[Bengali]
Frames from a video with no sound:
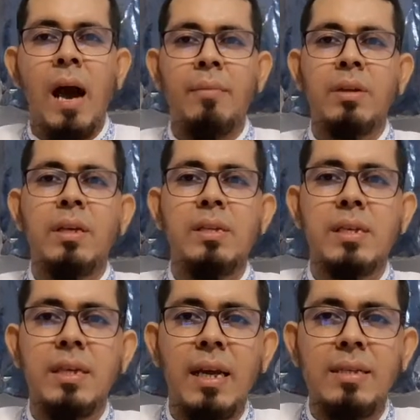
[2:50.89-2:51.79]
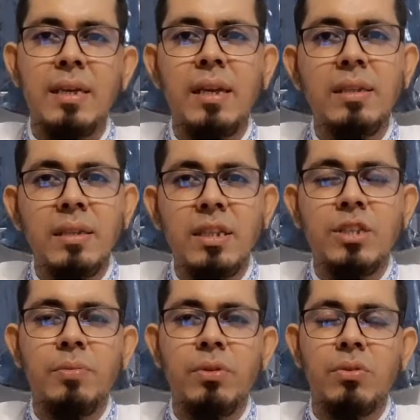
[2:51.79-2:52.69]
আমাদের যে ন্যাচারাল
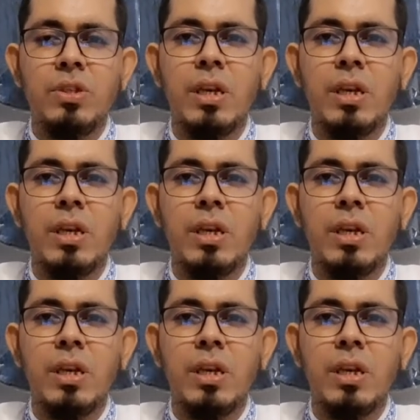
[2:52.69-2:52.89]
জিনিসপত্র